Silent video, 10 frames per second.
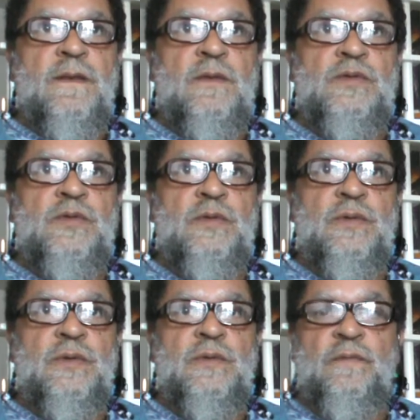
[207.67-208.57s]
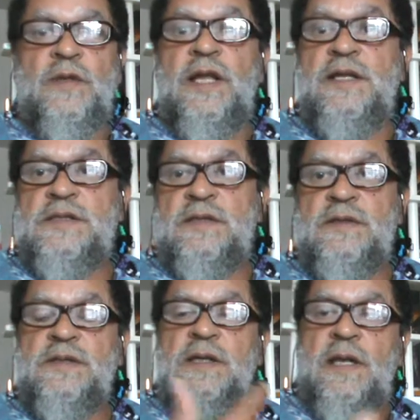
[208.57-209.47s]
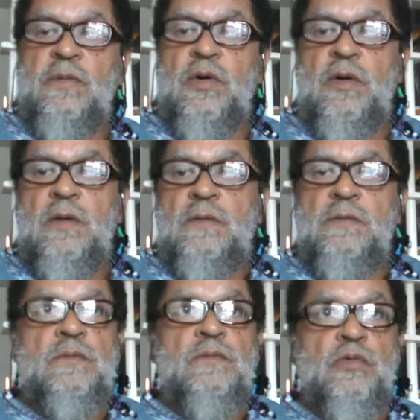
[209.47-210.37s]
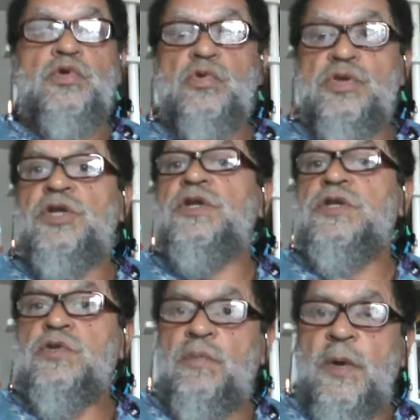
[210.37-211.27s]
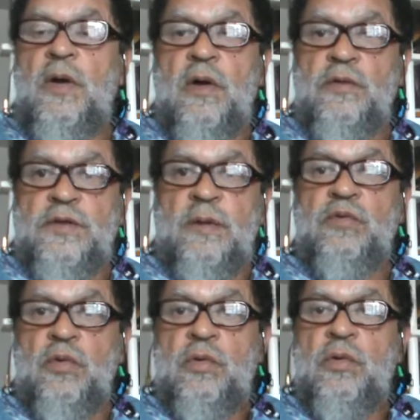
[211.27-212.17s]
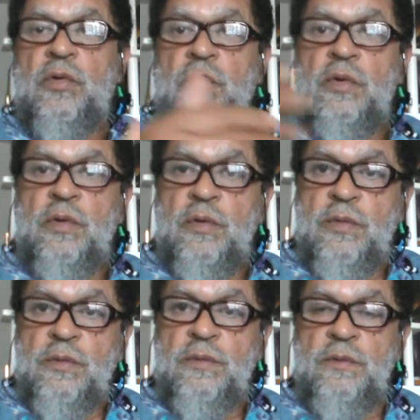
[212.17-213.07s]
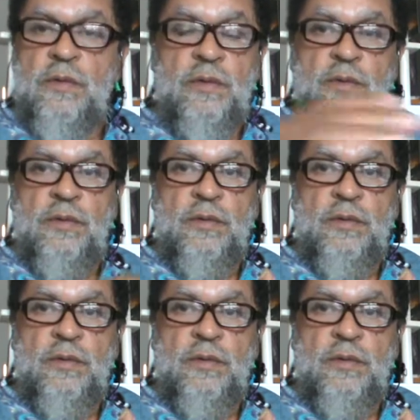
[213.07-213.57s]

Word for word: que sont la naissance et la mort, deux choses qui n'existent pas en termes de de,